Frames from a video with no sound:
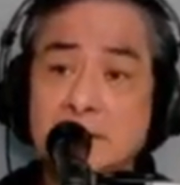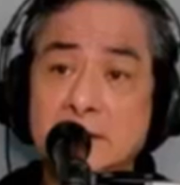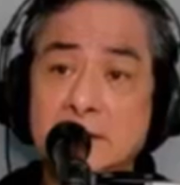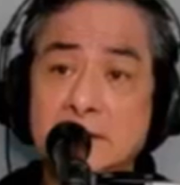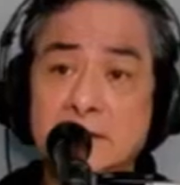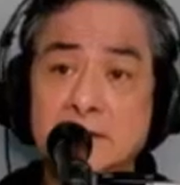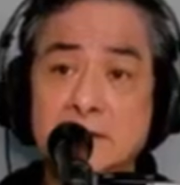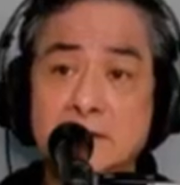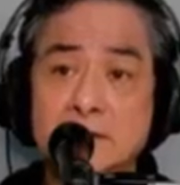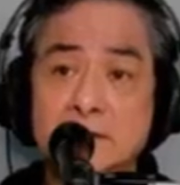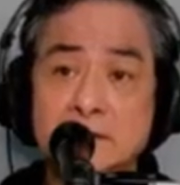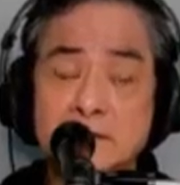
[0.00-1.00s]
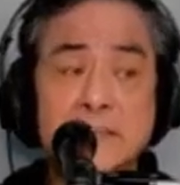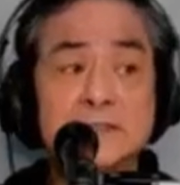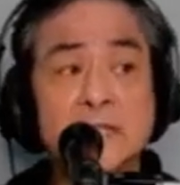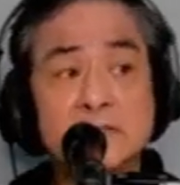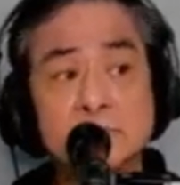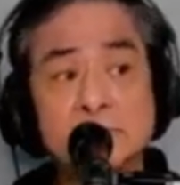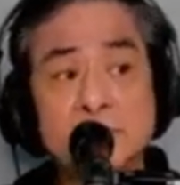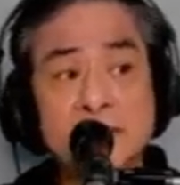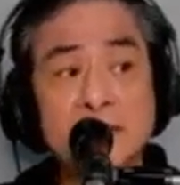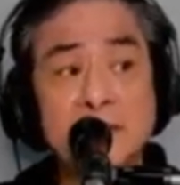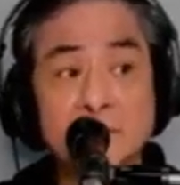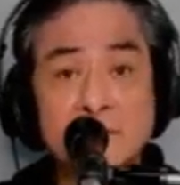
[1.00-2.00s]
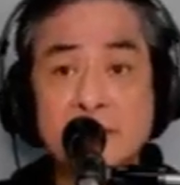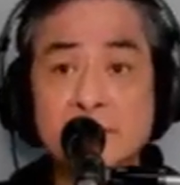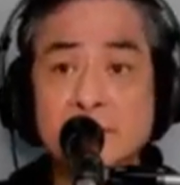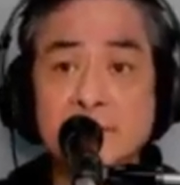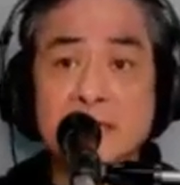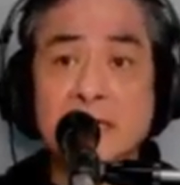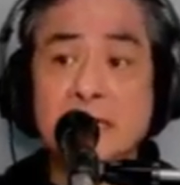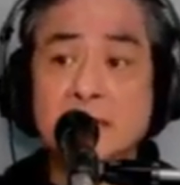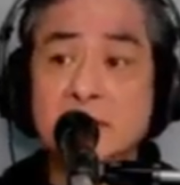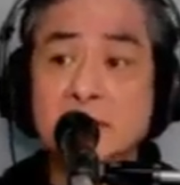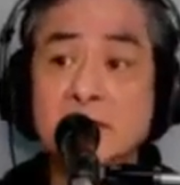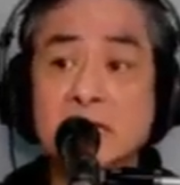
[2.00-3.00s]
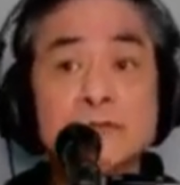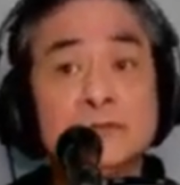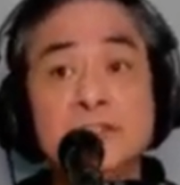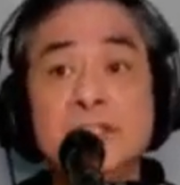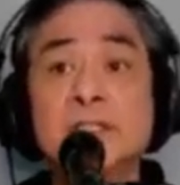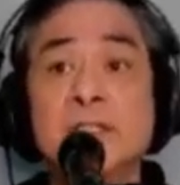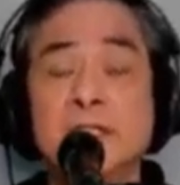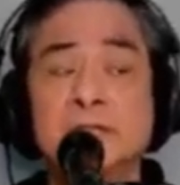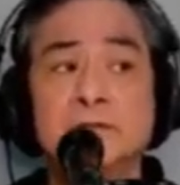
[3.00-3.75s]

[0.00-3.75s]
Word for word: oh nagtagumpay ang mamamayan ganun din ngayon